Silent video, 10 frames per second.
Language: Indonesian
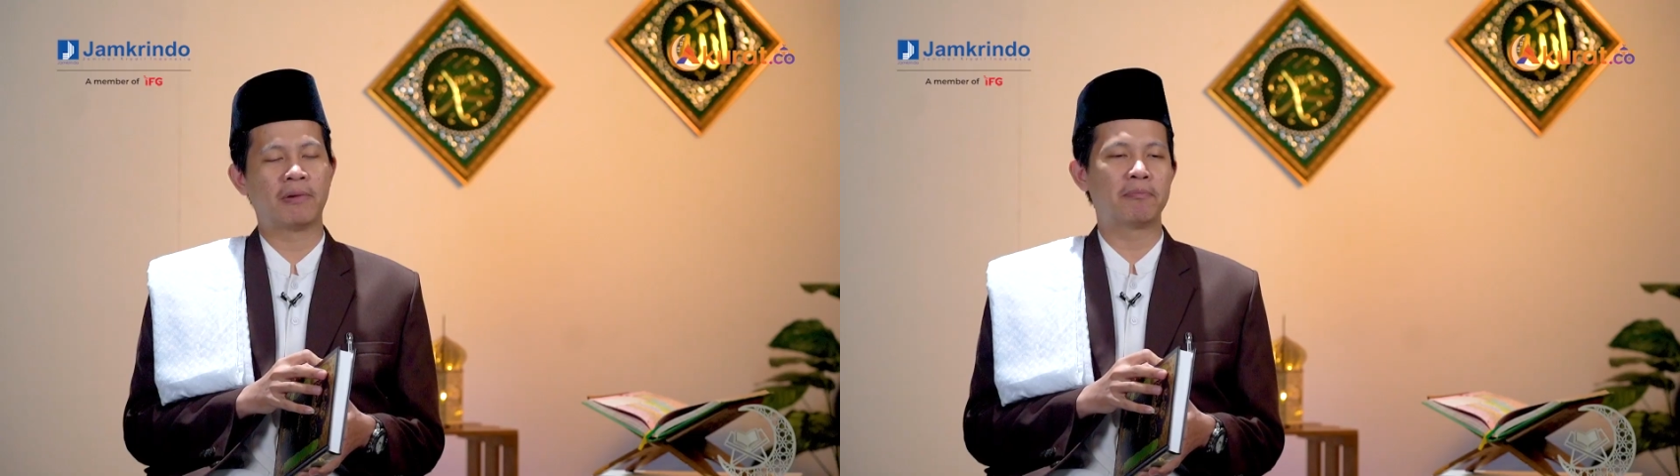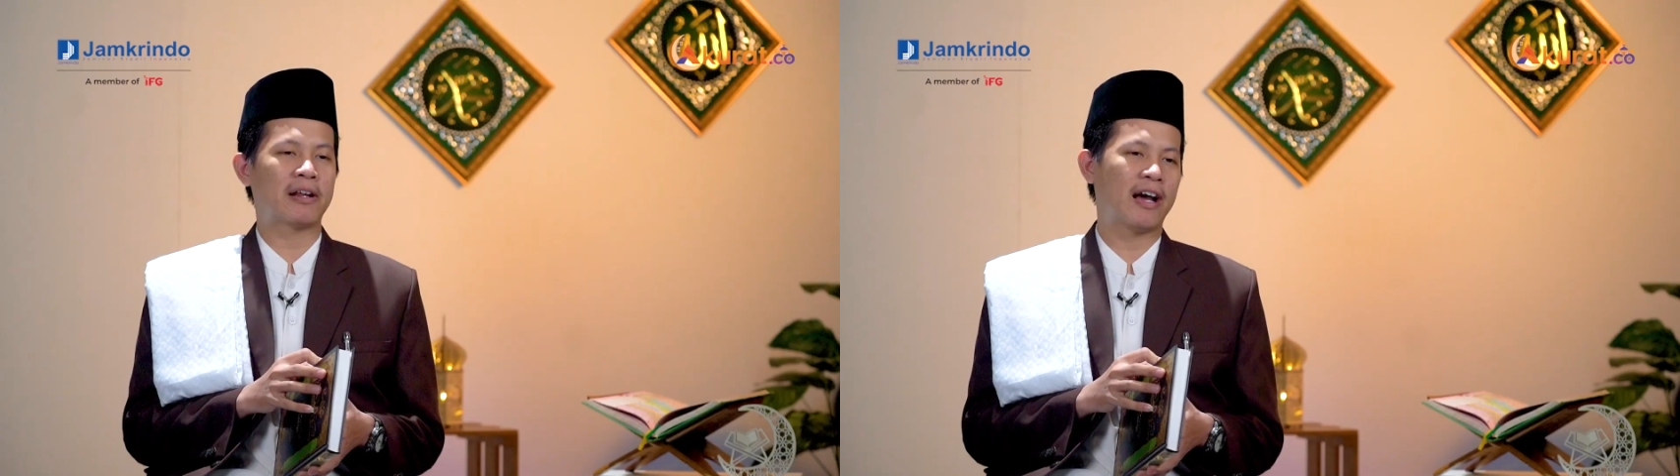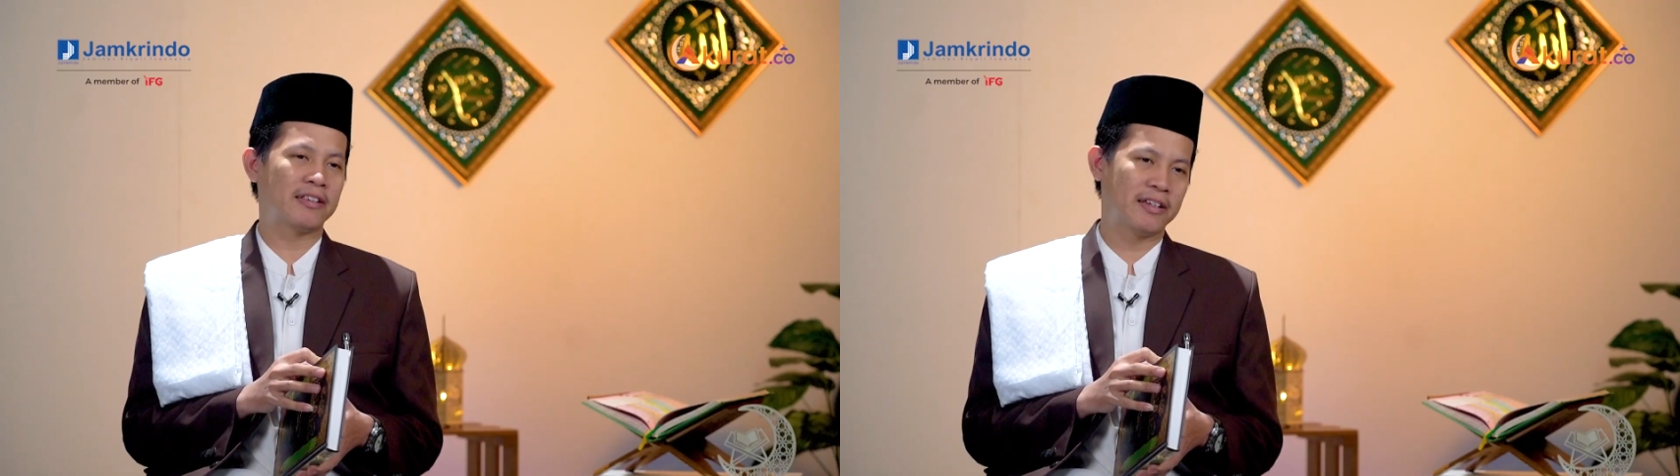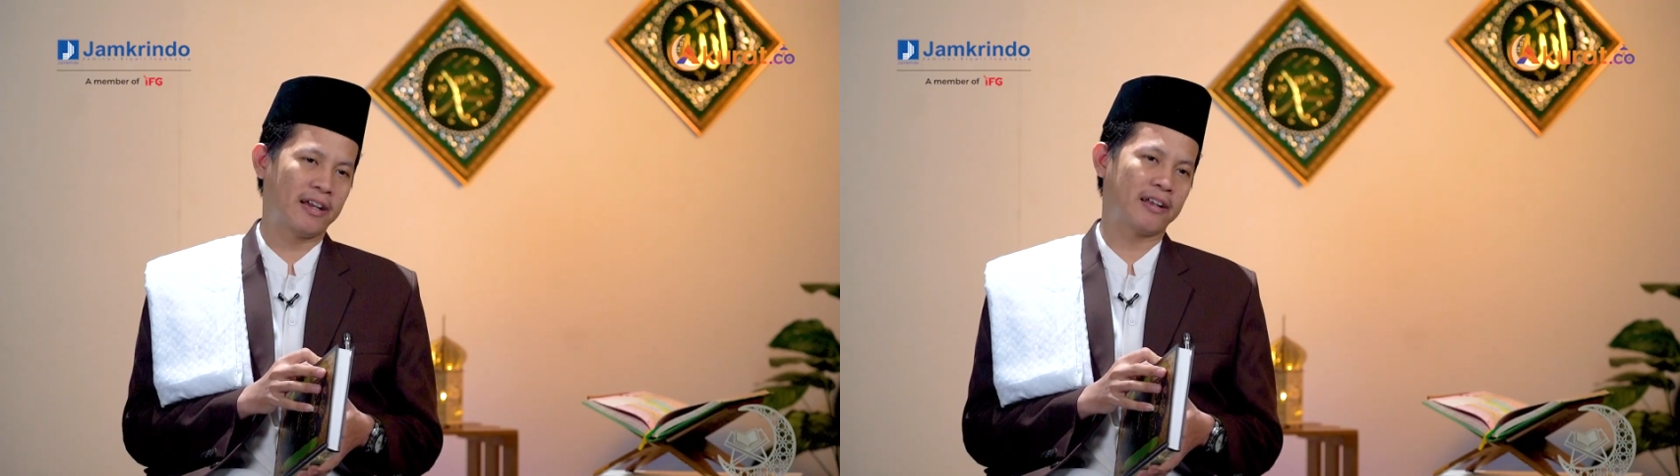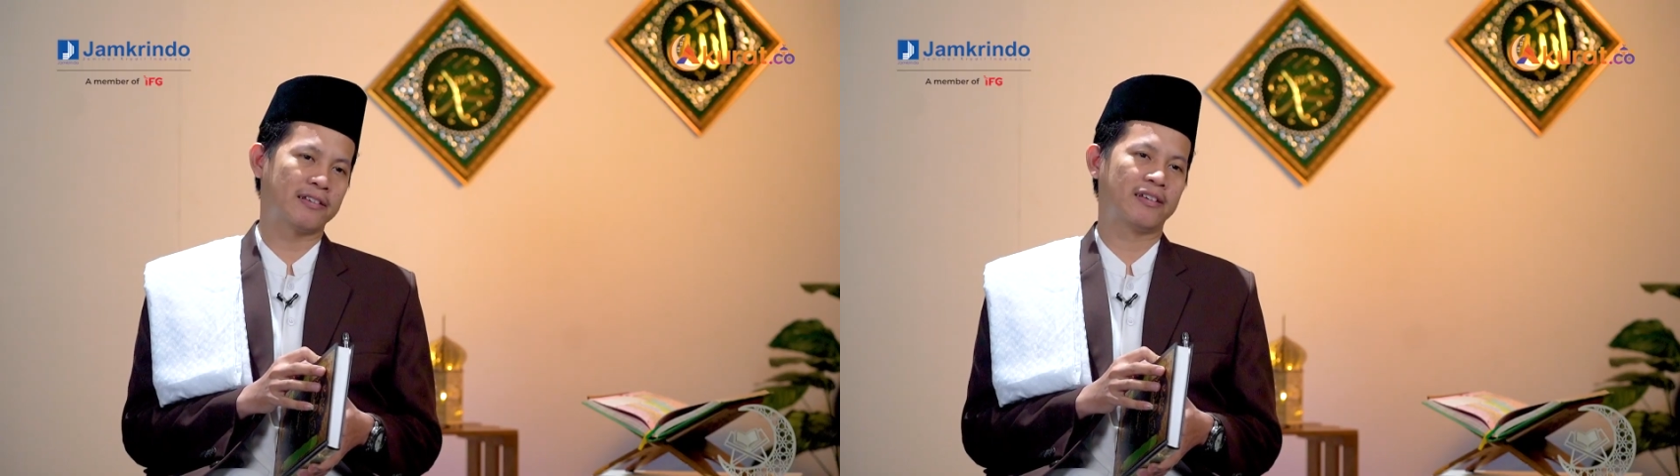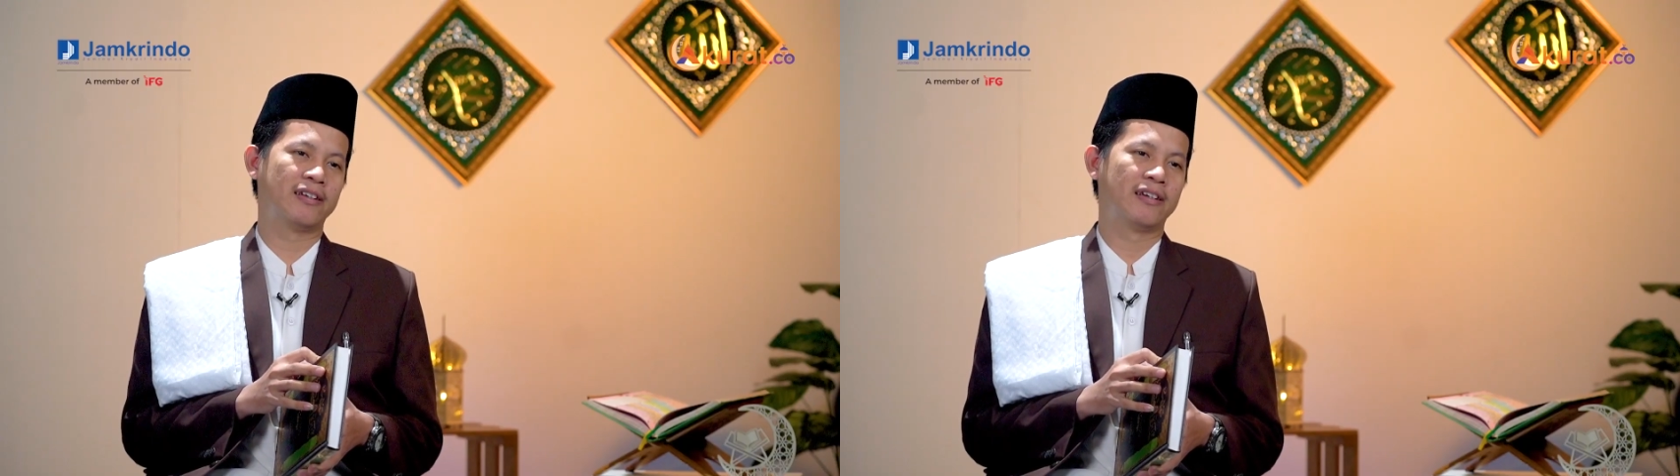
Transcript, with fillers: memperhatikan